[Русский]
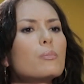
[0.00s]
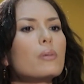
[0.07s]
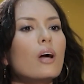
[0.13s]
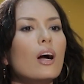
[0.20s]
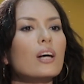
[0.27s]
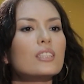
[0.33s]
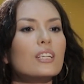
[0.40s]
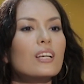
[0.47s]
бы
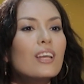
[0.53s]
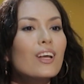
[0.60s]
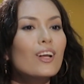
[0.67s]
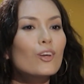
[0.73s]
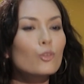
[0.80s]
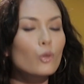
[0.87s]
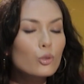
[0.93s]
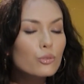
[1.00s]
как-то.
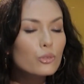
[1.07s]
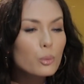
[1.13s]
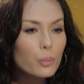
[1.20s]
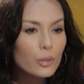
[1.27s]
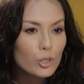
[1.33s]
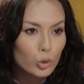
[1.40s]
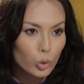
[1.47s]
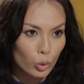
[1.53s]
Но этого не
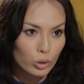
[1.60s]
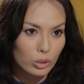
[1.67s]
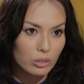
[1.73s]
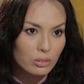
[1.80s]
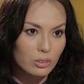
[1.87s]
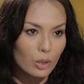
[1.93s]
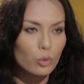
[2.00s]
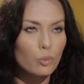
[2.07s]
происходит.
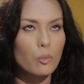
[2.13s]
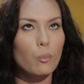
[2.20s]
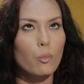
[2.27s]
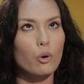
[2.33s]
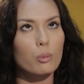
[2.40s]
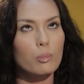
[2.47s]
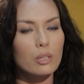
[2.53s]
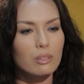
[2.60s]
Я думаю,
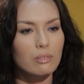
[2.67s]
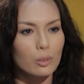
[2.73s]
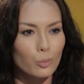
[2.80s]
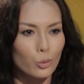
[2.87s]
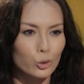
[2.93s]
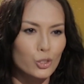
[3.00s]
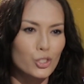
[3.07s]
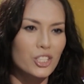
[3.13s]
Бог мил вам,
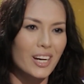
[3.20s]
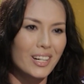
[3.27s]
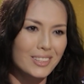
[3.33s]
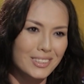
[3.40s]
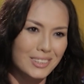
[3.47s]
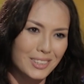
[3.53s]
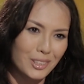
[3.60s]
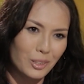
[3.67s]
просто
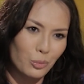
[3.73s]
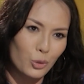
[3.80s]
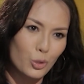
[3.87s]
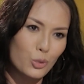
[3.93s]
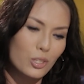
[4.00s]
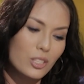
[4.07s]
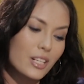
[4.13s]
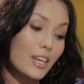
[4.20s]
жалился надо мной,
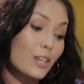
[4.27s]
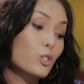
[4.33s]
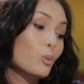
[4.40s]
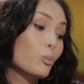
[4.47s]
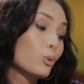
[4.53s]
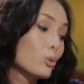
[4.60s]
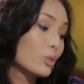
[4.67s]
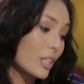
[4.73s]
что если я еще
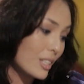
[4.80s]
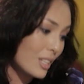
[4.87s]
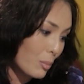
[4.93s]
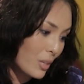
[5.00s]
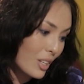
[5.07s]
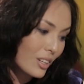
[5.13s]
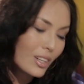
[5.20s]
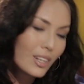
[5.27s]
буду за
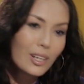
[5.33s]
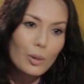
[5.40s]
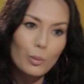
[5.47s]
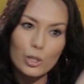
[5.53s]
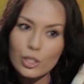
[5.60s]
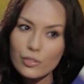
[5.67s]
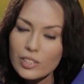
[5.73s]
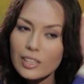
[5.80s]
ними,
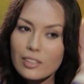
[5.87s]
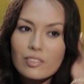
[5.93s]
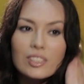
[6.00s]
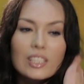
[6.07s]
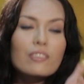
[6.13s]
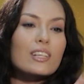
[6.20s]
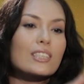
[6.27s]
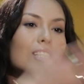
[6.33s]
потому что вся,
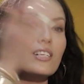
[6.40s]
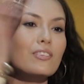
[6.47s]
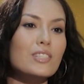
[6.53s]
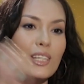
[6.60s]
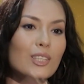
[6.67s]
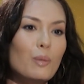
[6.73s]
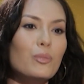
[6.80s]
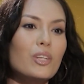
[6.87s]
и квартира
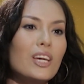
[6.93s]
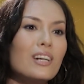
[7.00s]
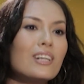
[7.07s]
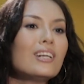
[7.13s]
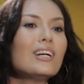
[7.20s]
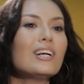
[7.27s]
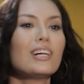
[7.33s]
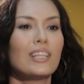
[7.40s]
вся на мне,
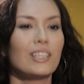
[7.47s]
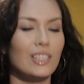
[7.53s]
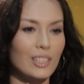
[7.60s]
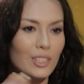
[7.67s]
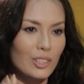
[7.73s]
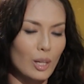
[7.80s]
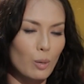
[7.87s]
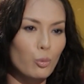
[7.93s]

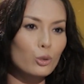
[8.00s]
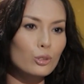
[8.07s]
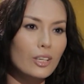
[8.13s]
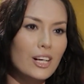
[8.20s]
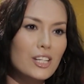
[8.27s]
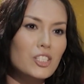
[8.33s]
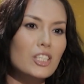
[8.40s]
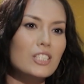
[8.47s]
и работа
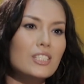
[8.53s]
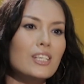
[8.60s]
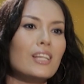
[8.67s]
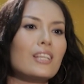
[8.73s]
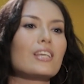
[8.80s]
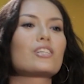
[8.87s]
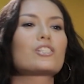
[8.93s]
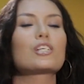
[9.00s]
каждый
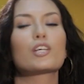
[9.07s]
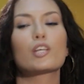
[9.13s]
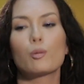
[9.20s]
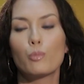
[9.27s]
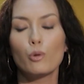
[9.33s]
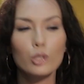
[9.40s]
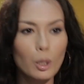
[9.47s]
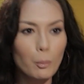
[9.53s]
день, и, и
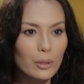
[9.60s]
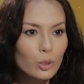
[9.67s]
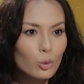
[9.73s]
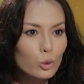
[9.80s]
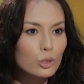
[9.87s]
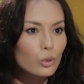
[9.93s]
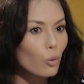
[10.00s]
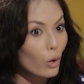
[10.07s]
ребенок
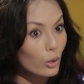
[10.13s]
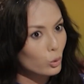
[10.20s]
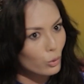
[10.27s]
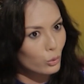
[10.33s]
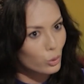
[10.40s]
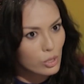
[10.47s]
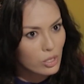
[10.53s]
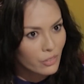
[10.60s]
подросток, у которого
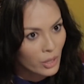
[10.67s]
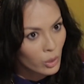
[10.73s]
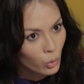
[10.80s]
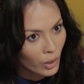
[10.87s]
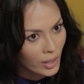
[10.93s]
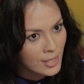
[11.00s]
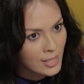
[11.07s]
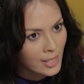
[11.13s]
тоже свои
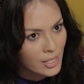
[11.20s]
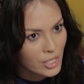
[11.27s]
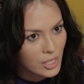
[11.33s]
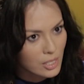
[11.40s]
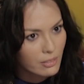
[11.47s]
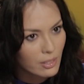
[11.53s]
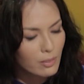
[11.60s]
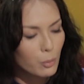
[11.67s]
нюансы, каждый день
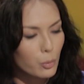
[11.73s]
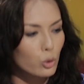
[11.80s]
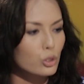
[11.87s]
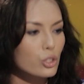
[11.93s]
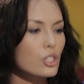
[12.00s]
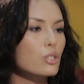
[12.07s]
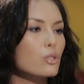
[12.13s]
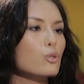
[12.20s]
свои вопросы.
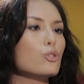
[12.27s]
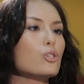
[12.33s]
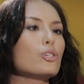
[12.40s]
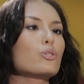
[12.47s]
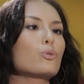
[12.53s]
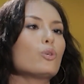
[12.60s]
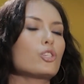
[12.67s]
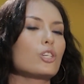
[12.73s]
И сейчас еще
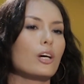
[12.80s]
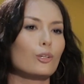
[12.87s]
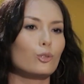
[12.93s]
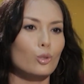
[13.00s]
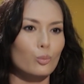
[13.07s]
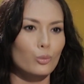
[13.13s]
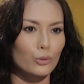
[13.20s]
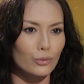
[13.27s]
шесть кошек,
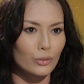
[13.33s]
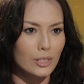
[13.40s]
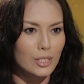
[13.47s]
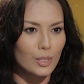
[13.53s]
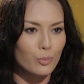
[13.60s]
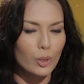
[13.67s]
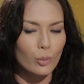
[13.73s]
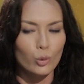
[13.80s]
которые будут
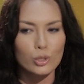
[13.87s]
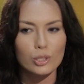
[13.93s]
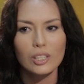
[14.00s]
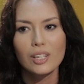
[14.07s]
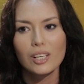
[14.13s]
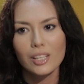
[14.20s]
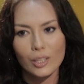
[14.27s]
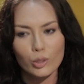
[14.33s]
выносить мне мозг.
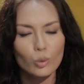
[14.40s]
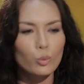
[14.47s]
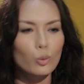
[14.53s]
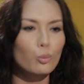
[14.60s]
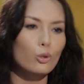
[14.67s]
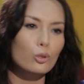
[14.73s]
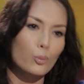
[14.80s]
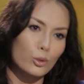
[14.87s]
Я думаю,
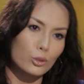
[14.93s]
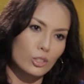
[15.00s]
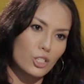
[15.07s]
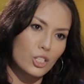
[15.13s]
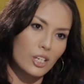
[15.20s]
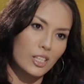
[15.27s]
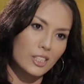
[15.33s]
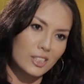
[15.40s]
Бог в просто
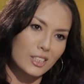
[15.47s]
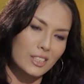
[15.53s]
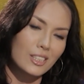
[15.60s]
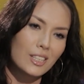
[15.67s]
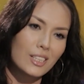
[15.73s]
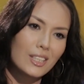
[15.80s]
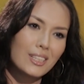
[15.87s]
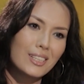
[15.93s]
жалился.
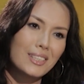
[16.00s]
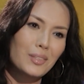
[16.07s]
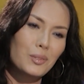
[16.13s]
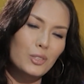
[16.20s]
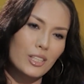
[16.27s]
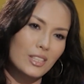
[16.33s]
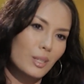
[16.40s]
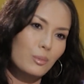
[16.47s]
Потому
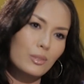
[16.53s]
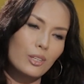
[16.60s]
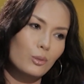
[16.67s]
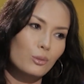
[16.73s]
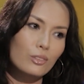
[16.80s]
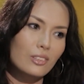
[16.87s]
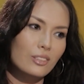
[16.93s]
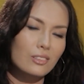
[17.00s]
что они
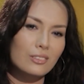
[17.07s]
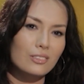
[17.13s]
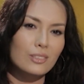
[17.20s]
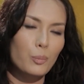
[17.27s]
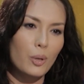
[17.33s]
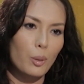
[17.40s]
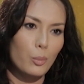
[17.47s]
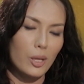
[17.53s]
абсолютно не
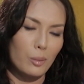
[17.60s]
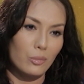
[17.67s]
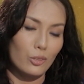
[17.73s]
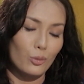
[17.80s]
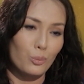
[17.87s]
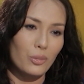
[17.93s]
проблемные у